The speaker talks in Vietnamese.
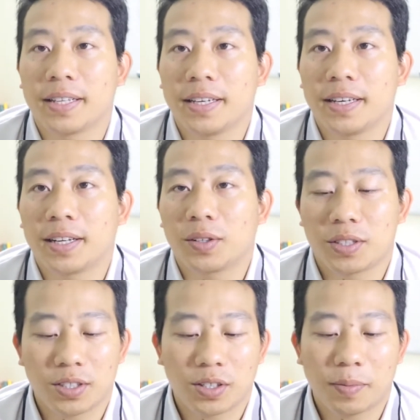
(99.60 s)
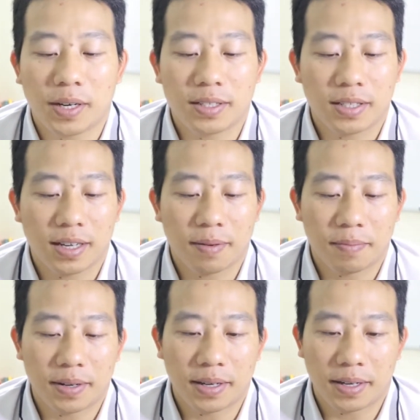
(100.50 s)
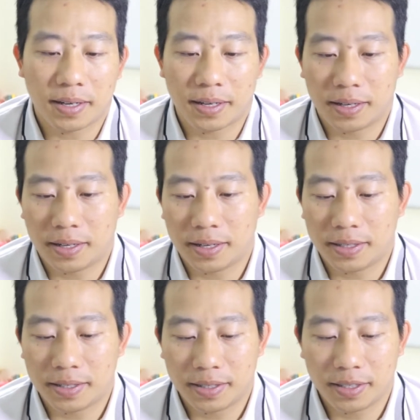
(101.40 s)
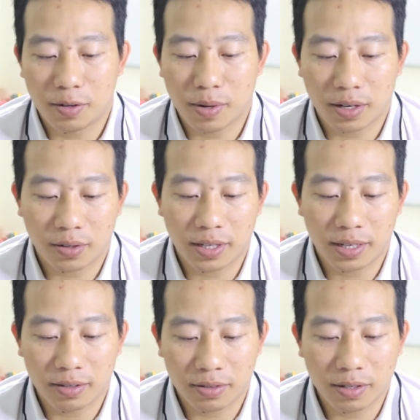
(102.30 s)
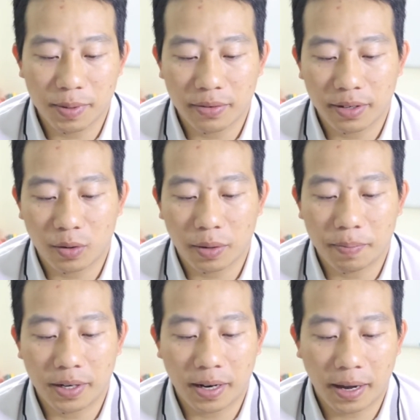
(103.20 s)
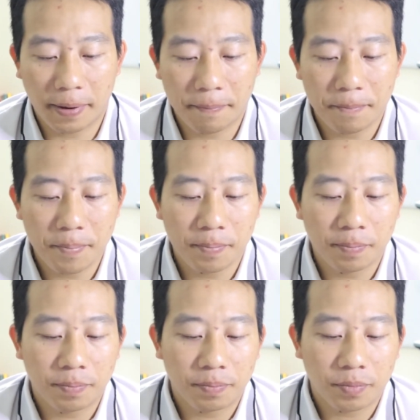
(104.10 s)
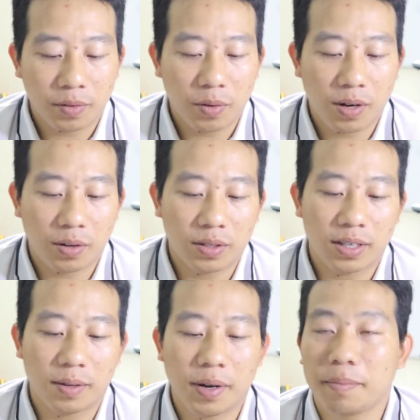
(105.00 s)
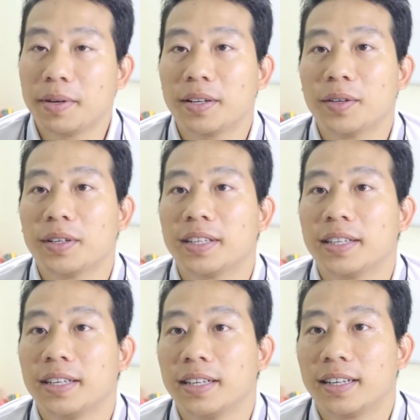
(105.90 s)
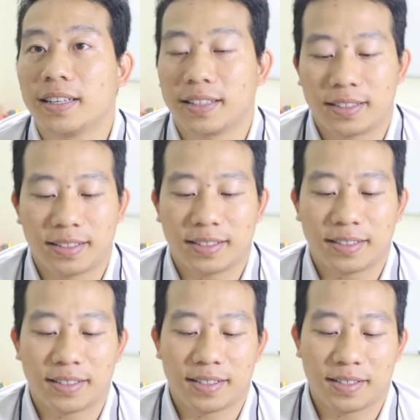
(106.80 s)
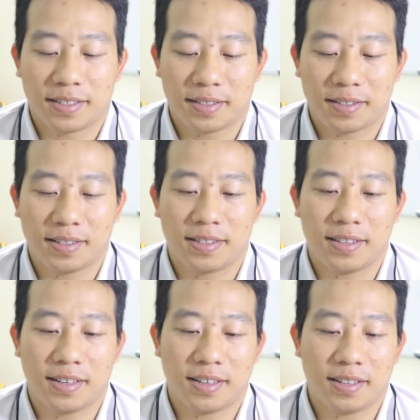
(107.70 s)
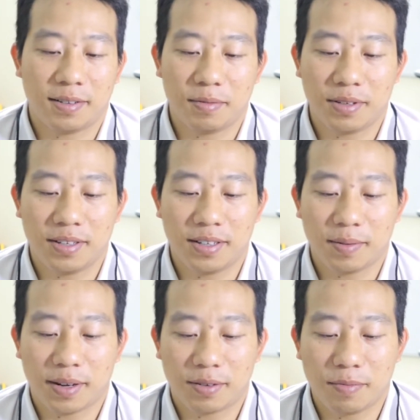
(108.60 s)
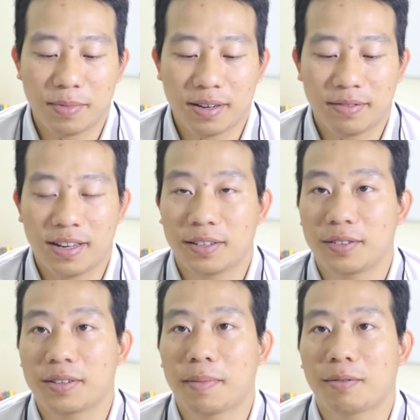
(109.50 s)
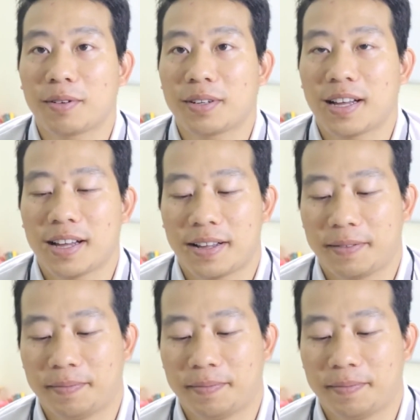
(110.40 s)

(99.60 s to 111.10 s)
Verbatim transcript: thì ờ, tôi sẽ cho các bạn xem à, nhiều bạn có thể chưa biết về loại pin này hoặc có thể các bạn biết rồi thì uh, share thông tin để các bạn cùng biết đây tôi sẽ bóc nó ra